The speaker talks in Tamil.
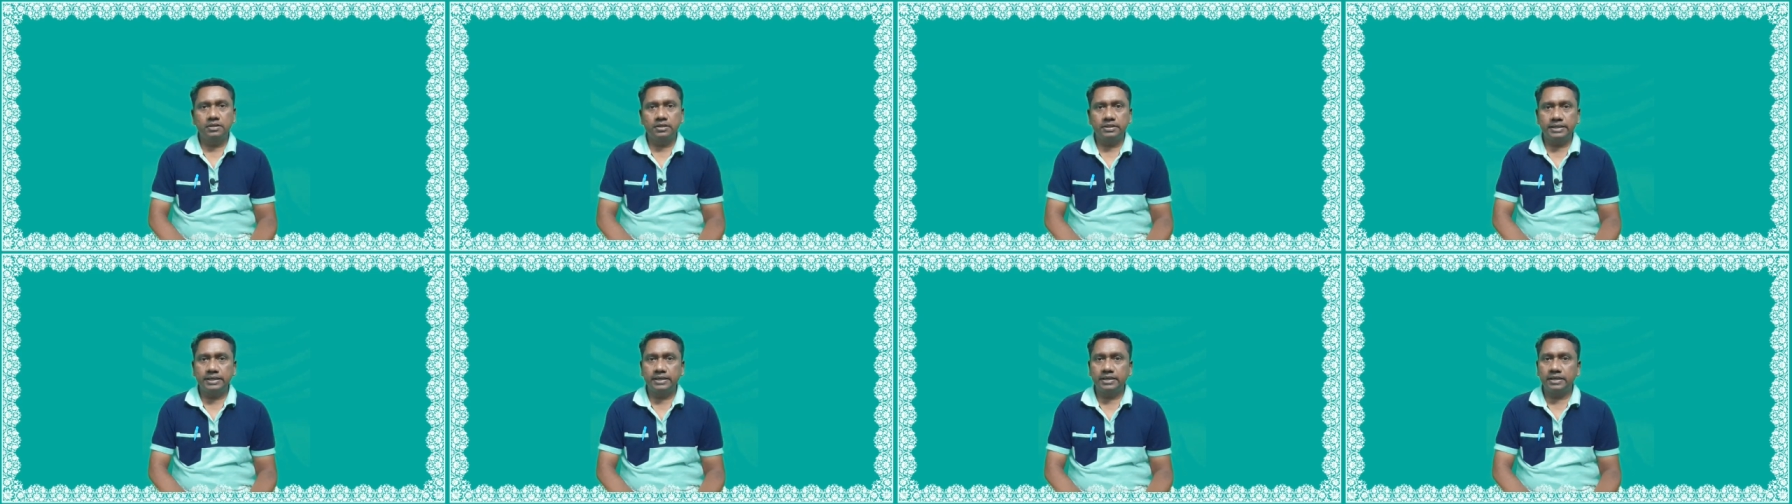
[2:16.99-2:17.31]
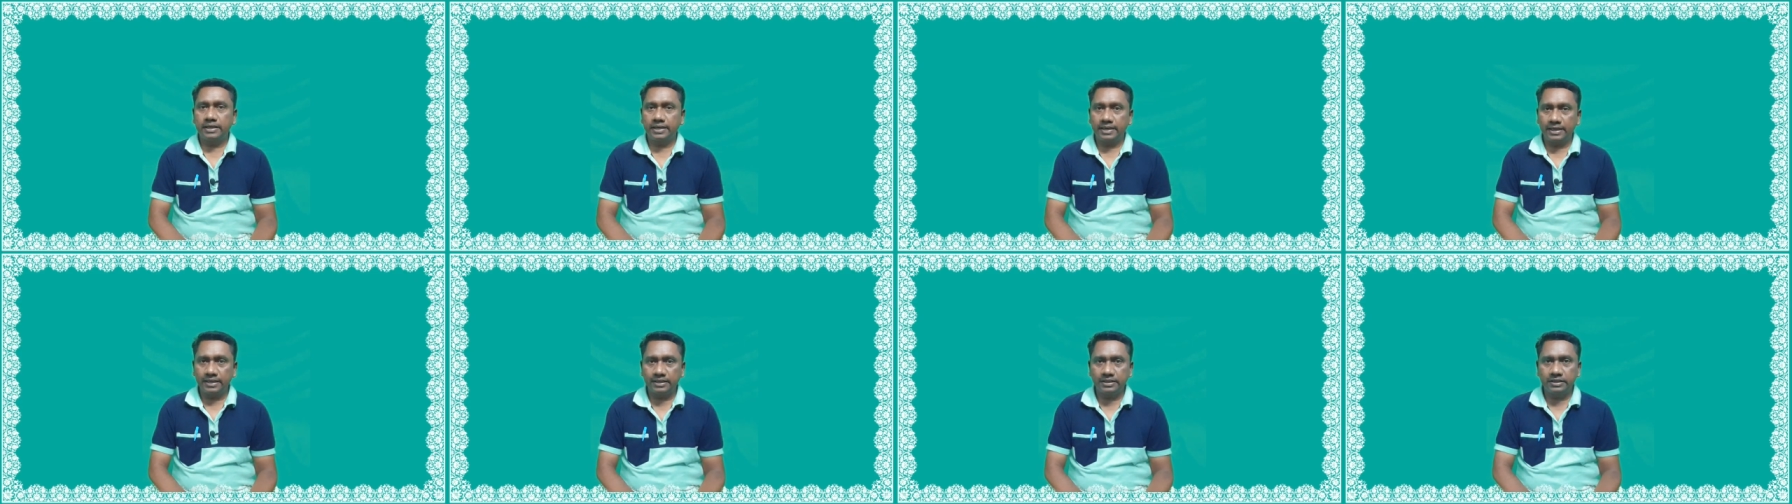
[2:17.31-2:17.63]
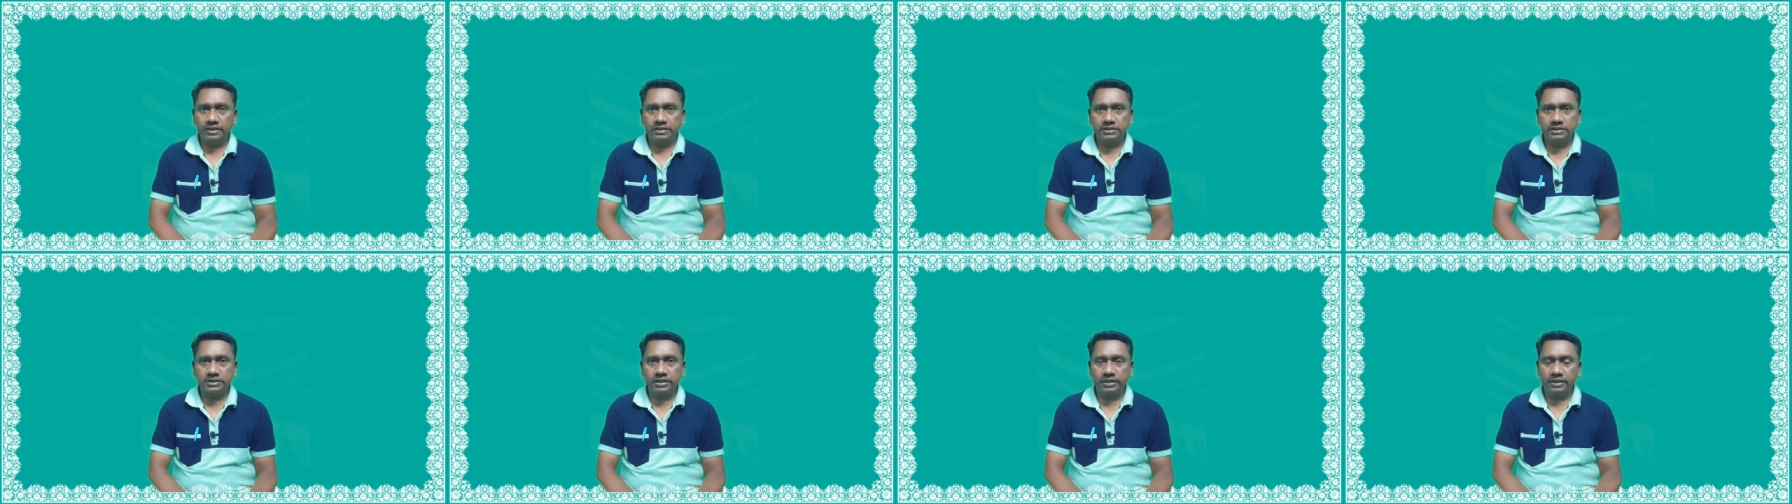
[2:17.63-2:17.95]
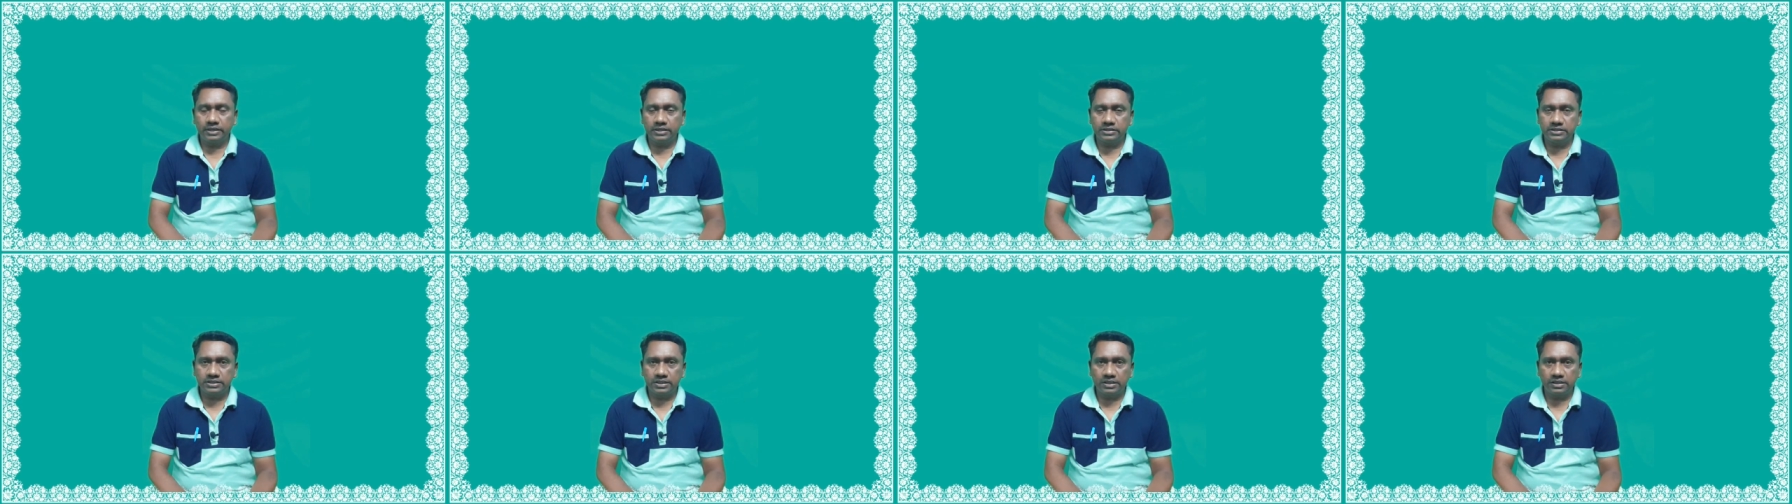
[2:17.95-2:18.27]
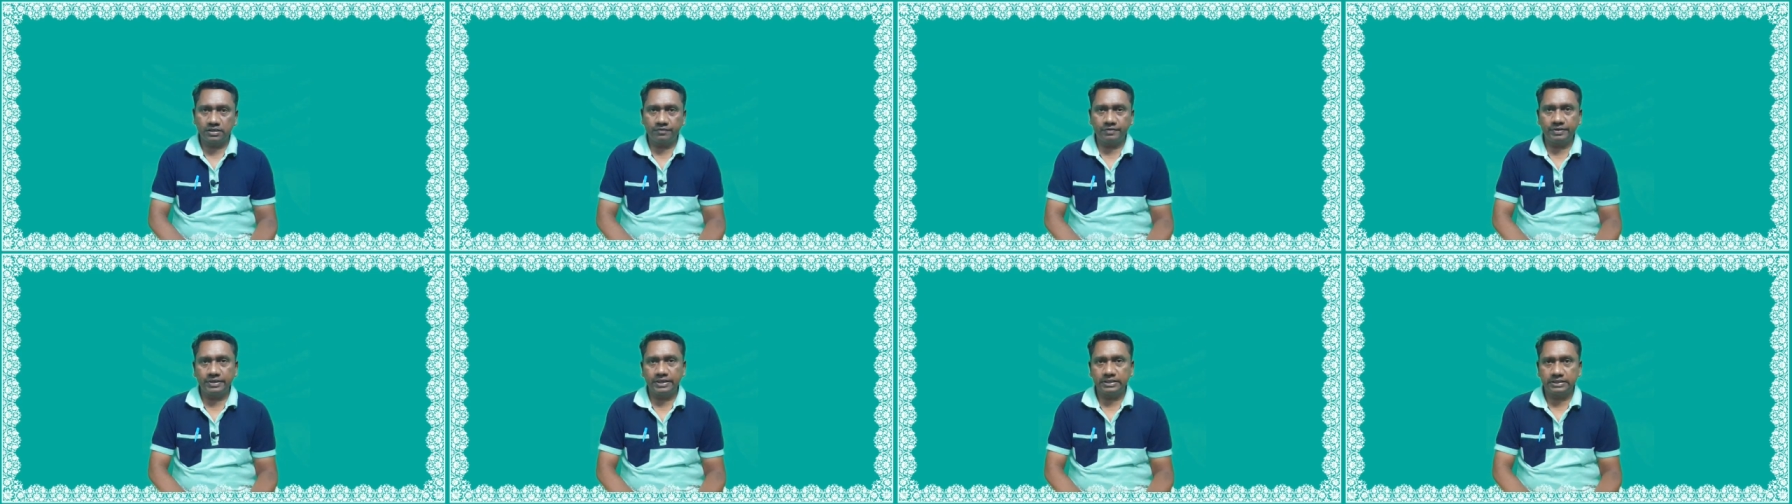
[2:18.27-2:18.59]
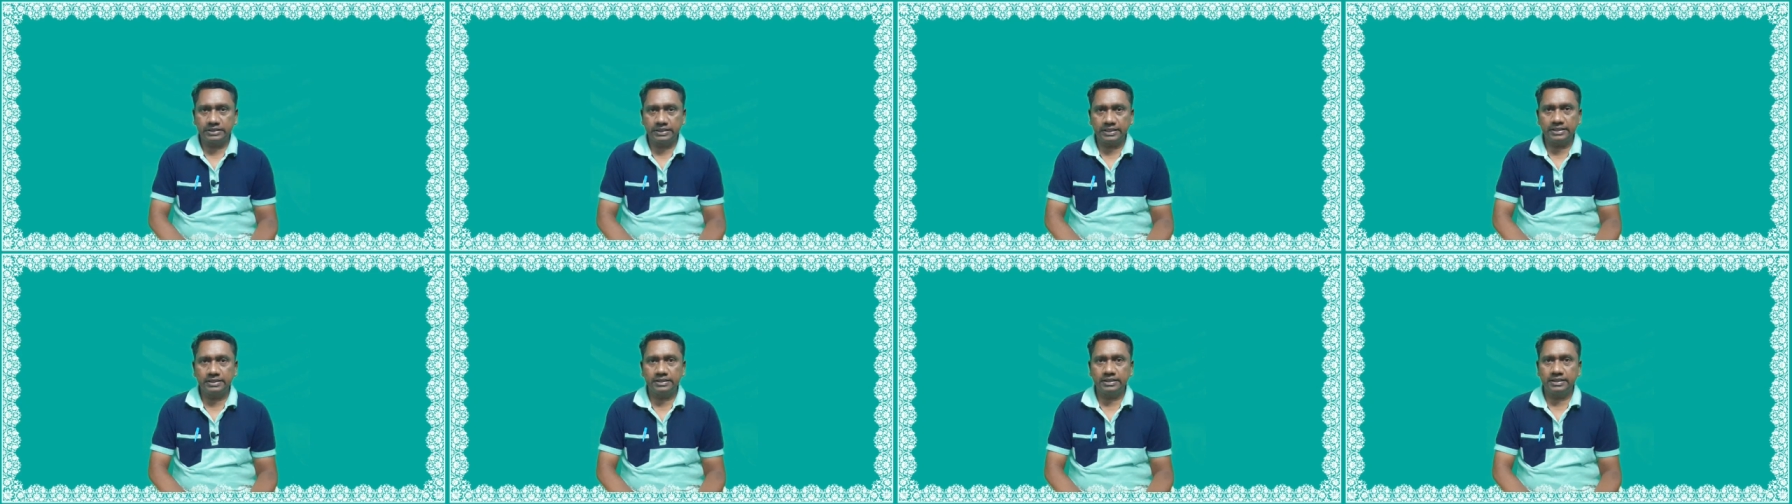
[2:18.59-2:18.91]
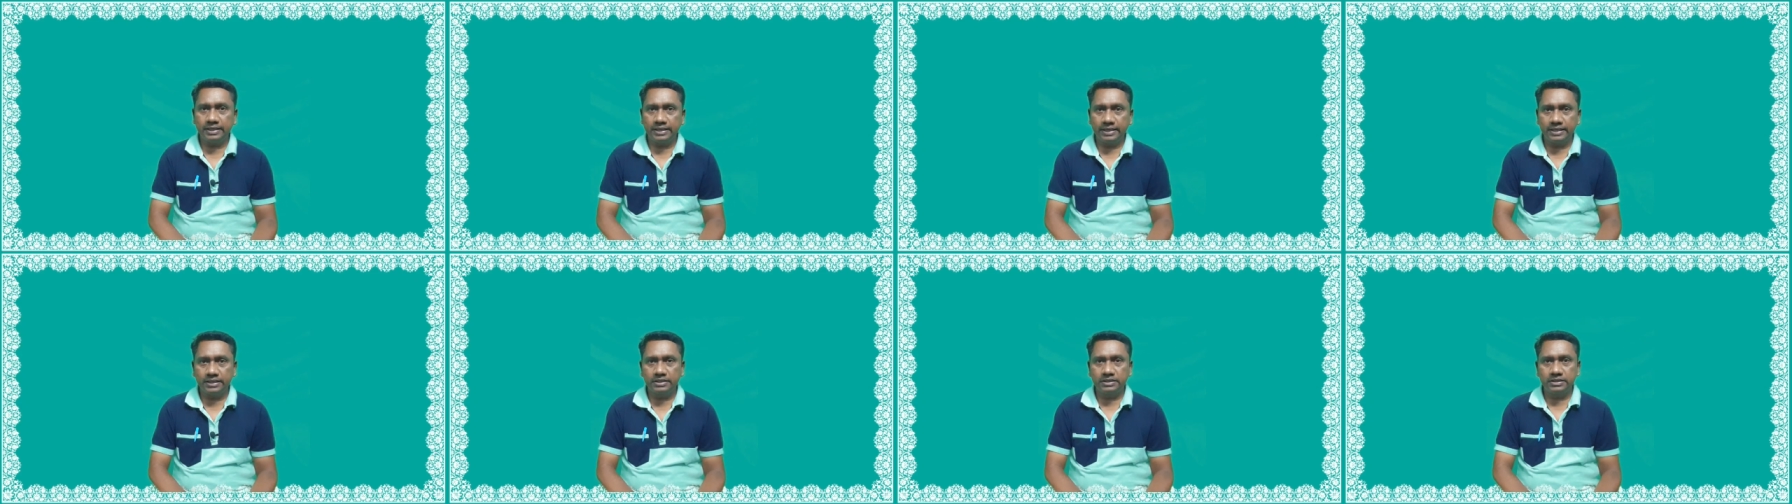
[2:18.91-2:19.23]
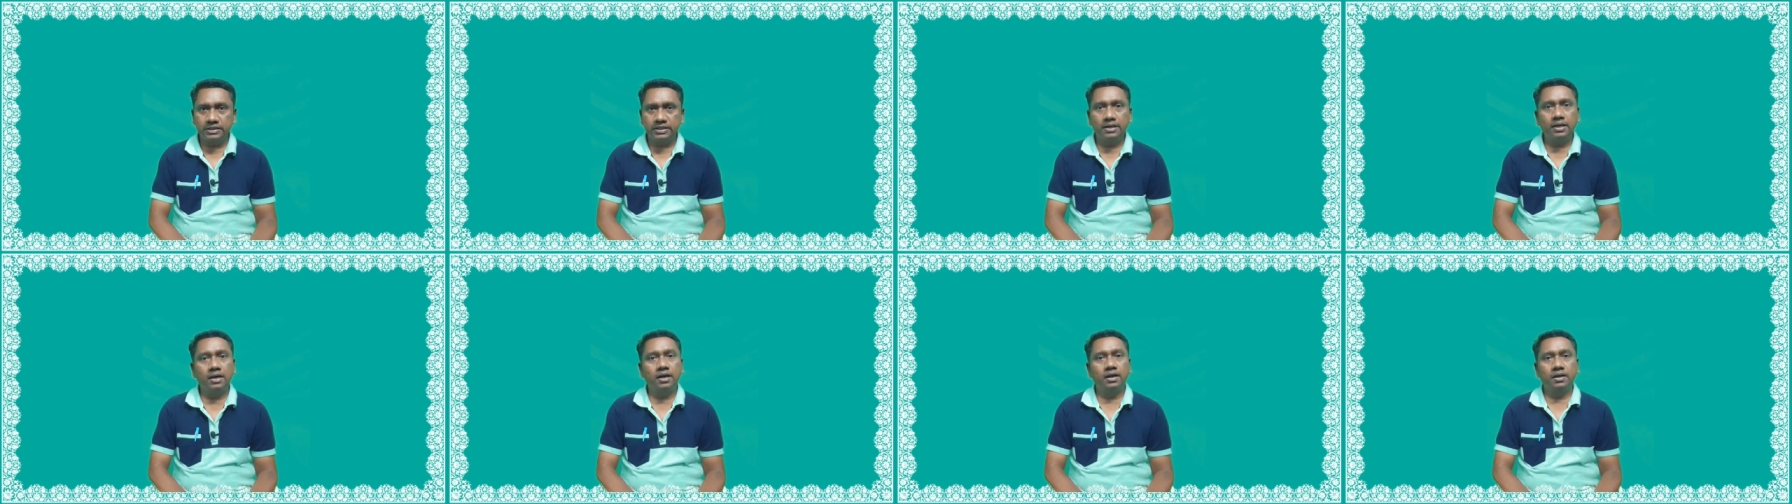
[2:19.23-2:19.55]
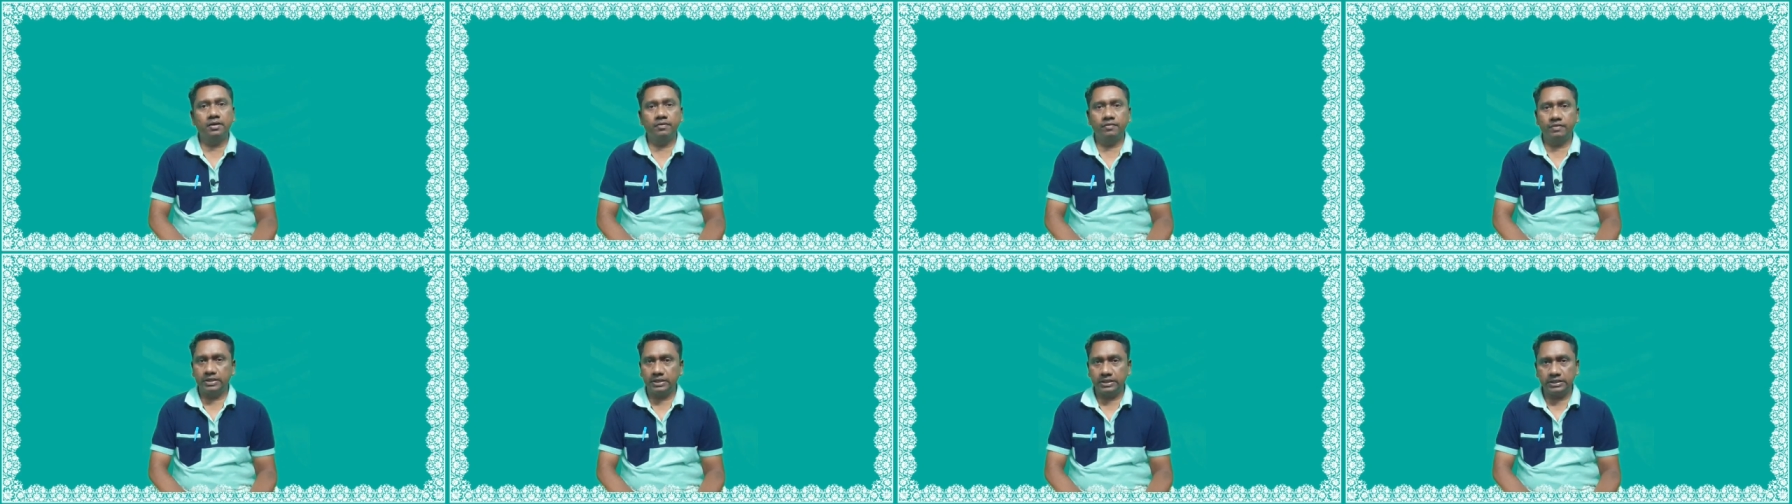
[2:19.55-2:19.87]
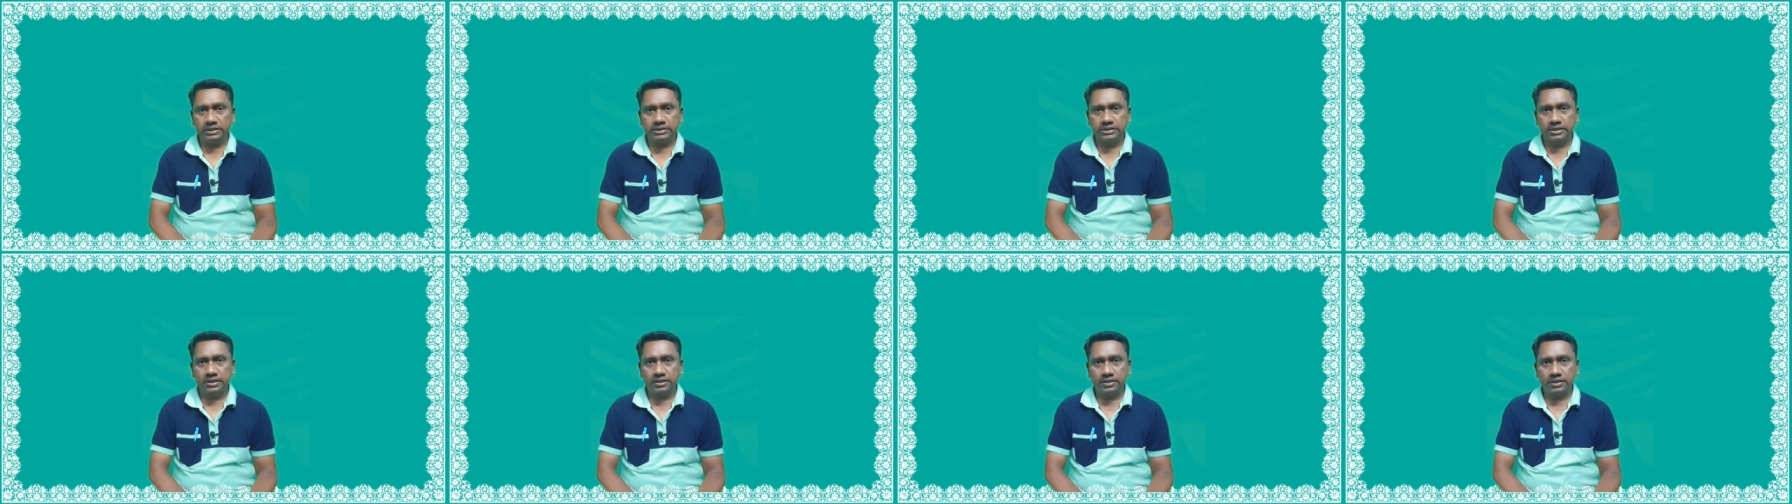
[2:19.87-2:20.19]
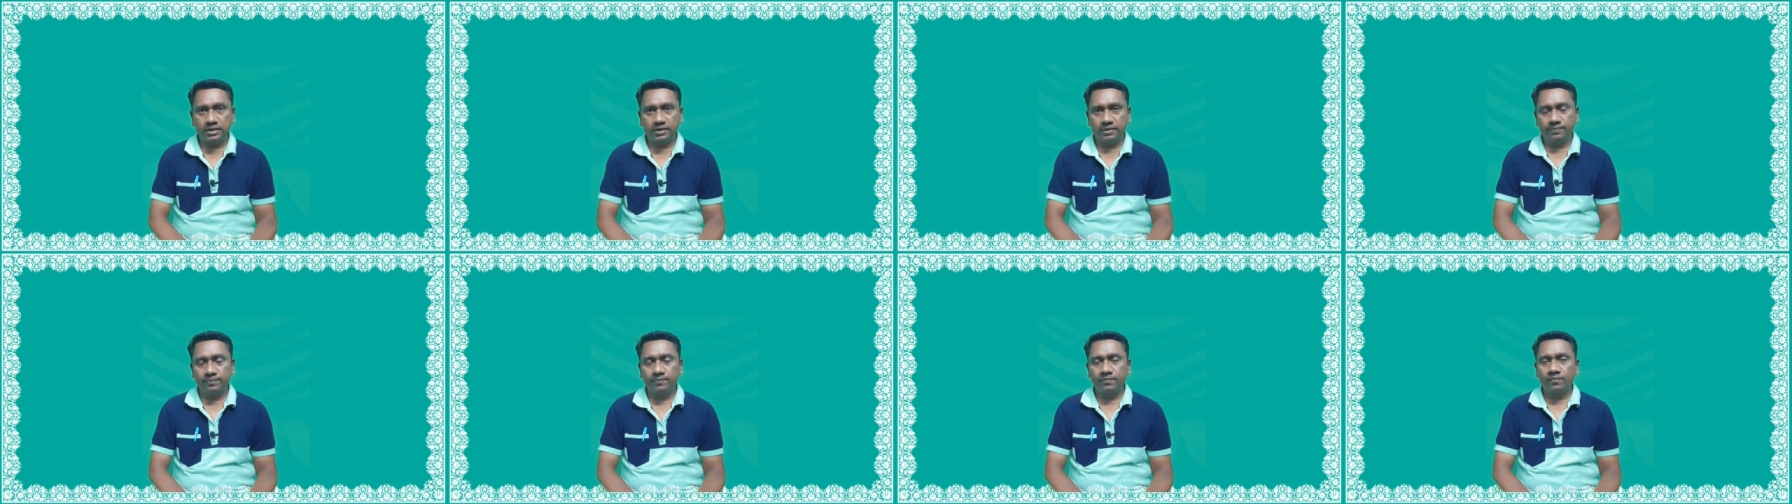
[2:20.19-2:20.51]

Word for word: ஏன்னா ரேங்க் லிஸ்ட்டு ரிலீஸ் ஆக வேண்டிய தேதி நேற்று ஆனால் ரிலீஸ் ஆகலை